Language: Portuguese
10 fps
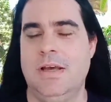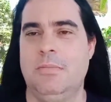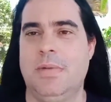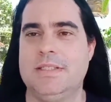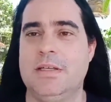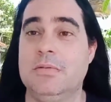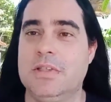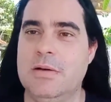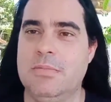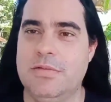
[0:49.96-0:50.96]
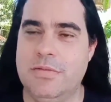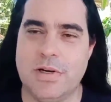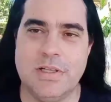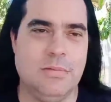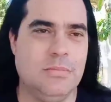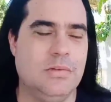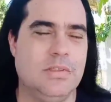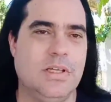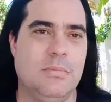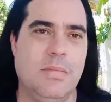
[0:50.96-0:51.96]
Passei um tempo fora da
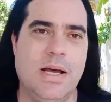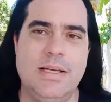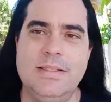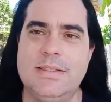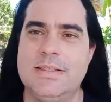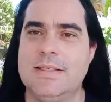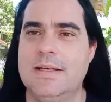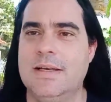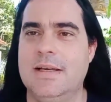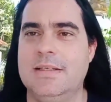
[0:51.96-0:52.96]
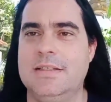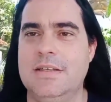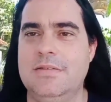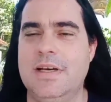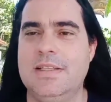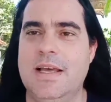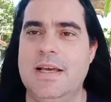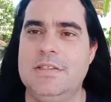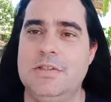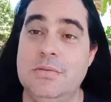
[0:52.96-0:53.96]
música, mas tive a
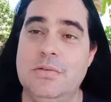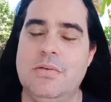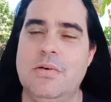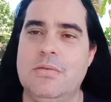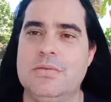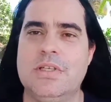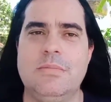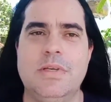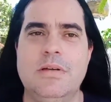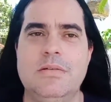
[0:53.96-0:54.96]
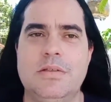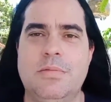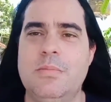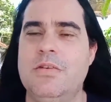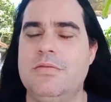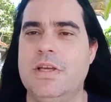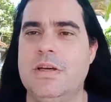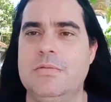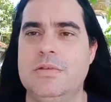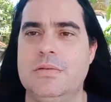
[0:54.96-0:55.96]
ideia de junto com alguns amigos
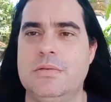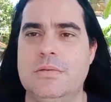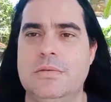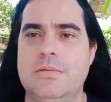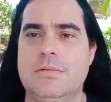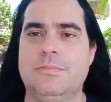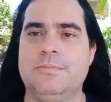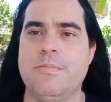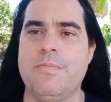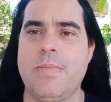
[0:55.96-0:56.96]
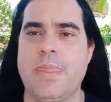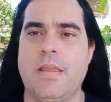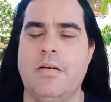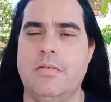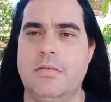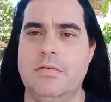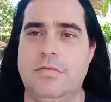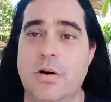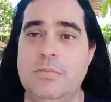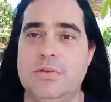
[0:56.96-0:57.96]
promovermos o o
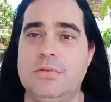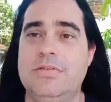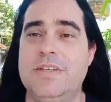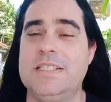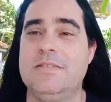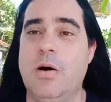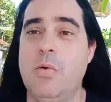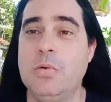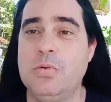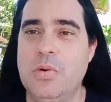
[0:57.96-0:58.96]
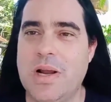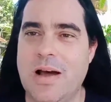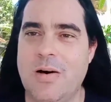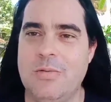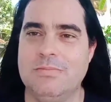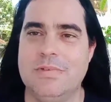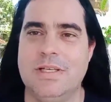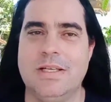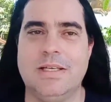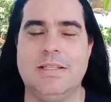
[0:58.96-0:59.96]
Valbizu Festival Cultural,
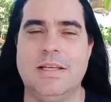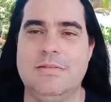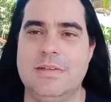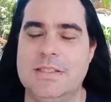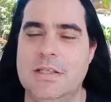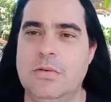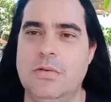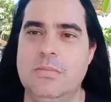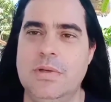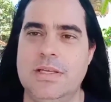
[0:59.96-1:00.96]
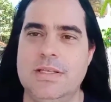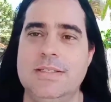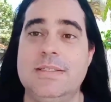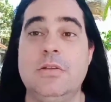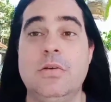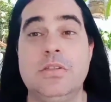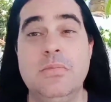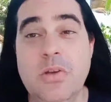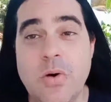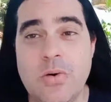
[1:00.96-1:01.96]
que teve esse nome, isso em
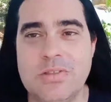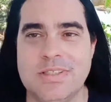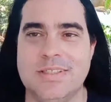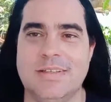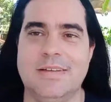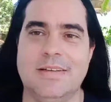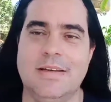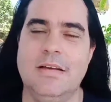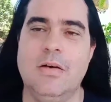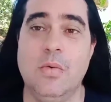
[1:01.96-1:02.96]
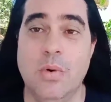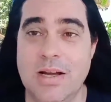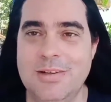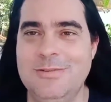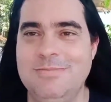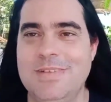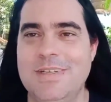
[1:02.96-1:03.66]
2011, né? O ano